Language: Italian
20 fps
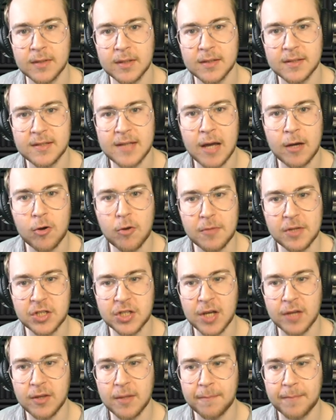Sta
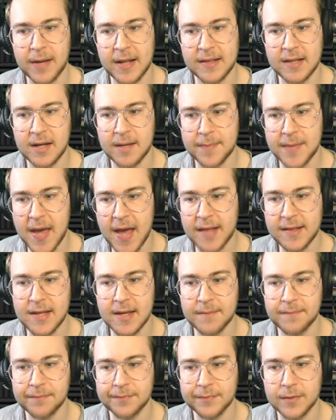cominciando a prendere
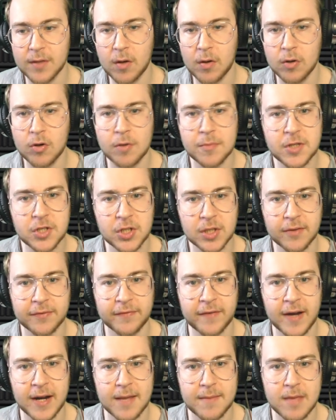piede, ho cominciato a
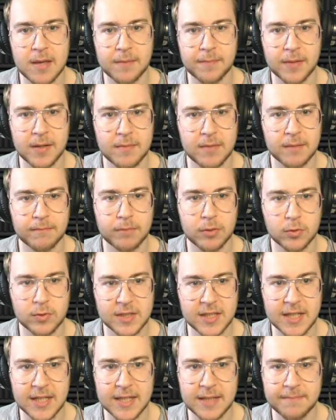fare i miei primi
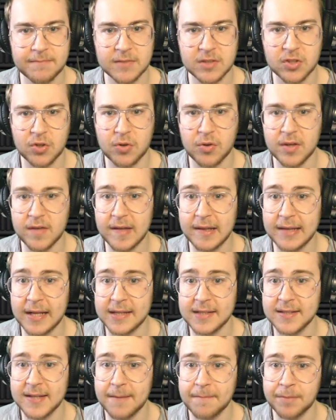brusii, sono
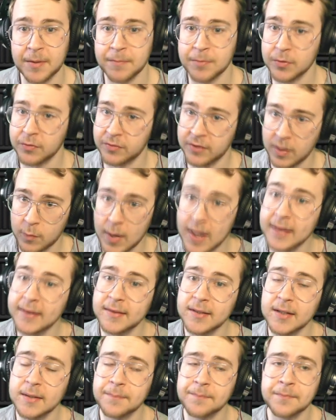diventati sempre più frequenti